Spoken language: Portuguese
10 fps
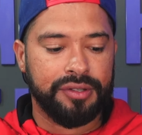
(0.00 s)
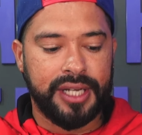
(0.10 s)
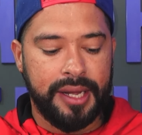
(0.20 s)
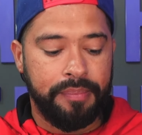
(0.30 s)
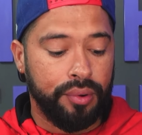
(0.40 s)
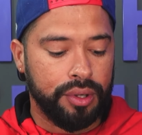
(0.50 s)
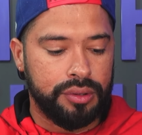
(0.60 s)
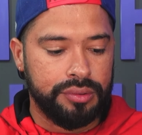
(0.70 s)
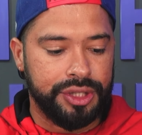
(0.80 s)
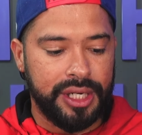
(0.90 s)
você ir pro
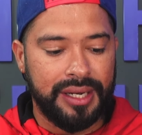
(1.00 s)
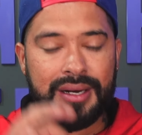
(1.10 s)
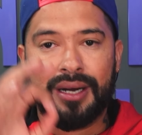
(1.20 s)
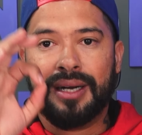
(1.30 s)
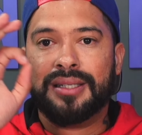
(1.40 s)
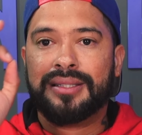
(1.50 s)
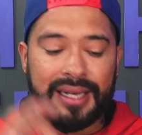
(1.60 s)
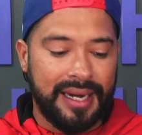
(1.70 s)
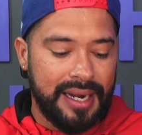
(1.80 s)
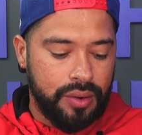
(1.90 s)
outro dia
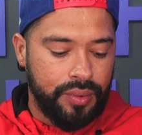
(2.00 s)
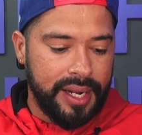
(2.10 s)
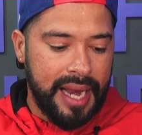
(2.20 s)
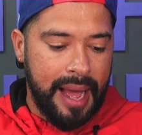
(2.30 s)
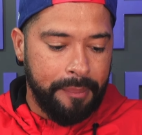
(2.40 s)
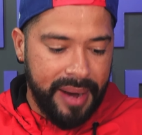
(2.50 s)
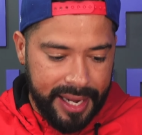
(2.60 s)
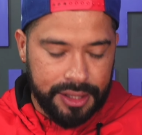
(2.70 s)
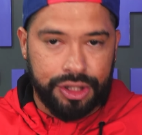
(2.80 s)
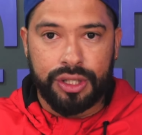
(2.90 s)

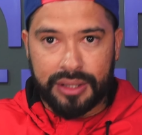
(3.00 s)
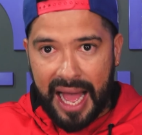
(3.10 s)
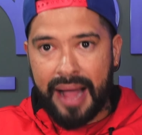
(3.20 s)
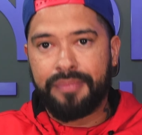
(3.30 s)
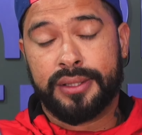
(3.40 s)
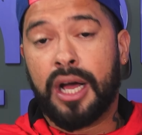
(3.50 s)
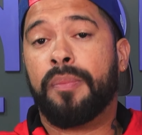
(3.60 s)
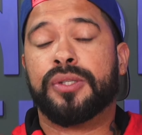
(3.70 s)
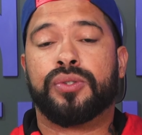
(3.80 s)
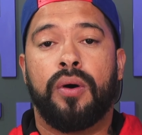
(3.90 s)
tranquilamente, tá? Então,
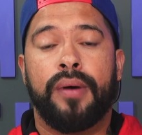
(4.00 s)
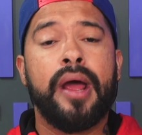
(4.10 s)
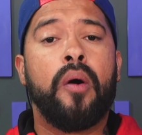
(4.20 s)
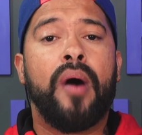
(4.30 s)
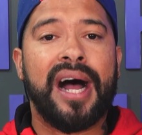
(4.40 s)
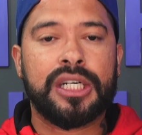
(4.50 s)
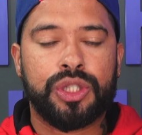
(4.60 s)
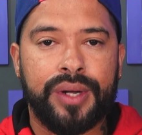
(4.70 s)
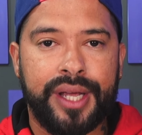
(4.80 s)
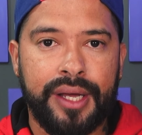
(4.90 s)
pessoal, eu
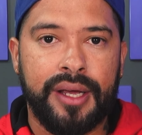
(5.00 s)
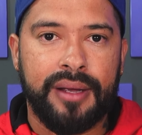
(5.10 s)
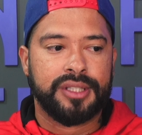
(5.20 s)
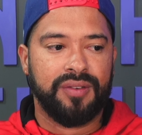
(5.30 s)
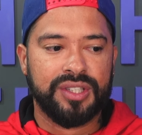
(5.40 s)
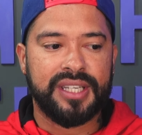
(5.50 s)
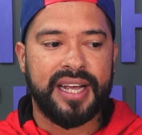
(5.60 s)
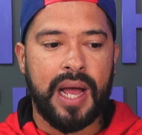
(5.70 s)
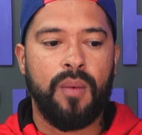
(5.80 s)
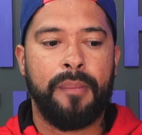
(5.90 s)
acho que se você
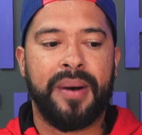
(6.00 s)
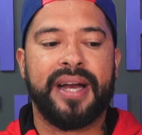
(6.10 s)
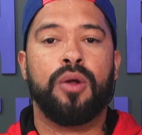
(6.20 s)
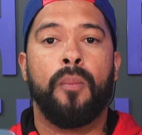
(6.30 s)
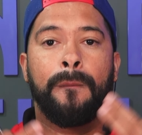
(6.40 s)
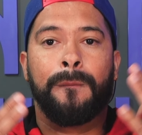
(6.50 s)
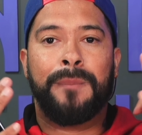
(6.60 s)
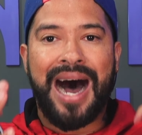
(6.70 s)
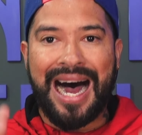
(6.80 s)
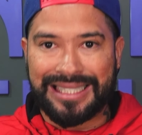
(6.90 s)
quer um aparelho
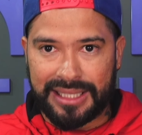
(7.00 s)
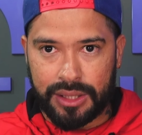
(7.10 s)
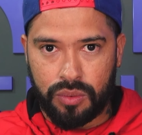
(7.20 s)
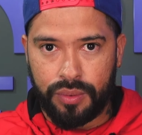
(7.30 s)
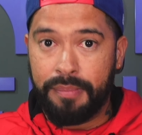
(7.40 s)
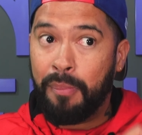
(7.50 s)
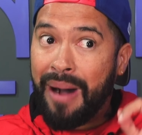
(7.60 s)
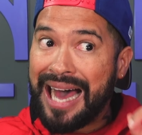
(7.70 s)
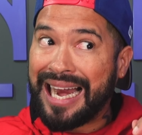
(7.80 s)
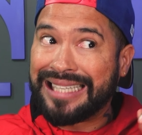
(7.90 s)
básico e
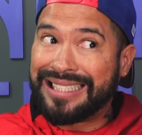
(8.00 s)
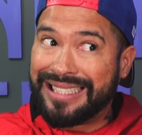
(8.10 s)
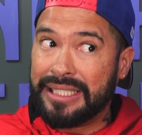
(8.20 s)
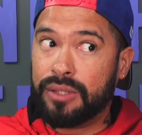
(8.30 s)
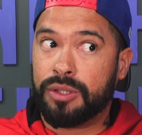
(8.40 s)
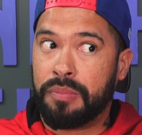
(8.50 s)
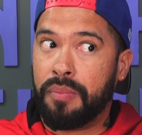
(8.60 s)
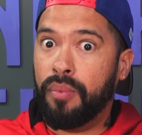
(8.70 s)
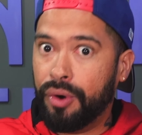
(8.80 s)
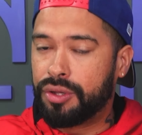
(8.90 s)
baratinho, tipo,
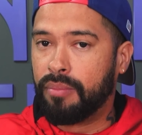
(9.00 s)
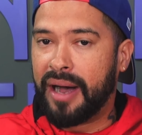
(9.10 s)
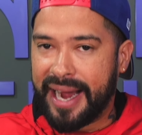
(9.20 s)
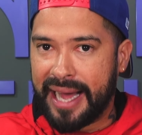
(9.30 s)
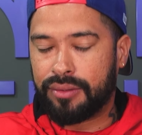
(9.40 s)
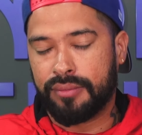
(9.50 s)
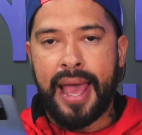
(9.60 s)
muito barato,